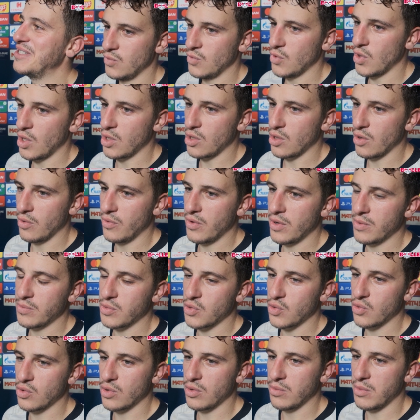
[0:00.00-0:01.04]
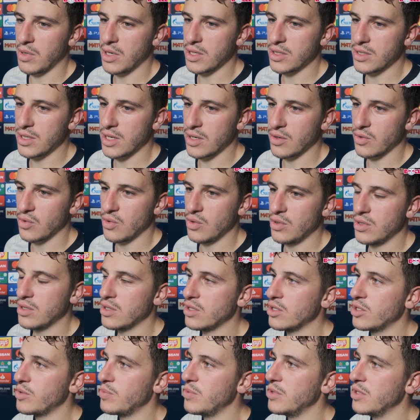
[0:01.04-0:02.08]
Ja, ich glaube, wir haben es gut gemacht, sehr geduldig
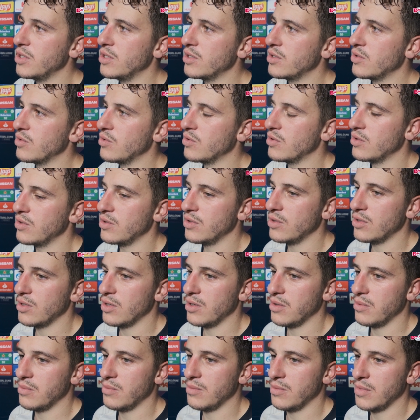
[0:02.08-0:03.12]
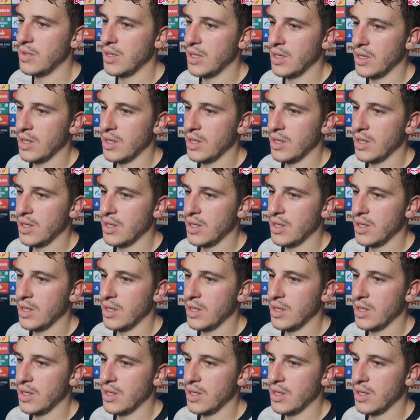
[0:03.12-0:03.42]
gespielt und ähm,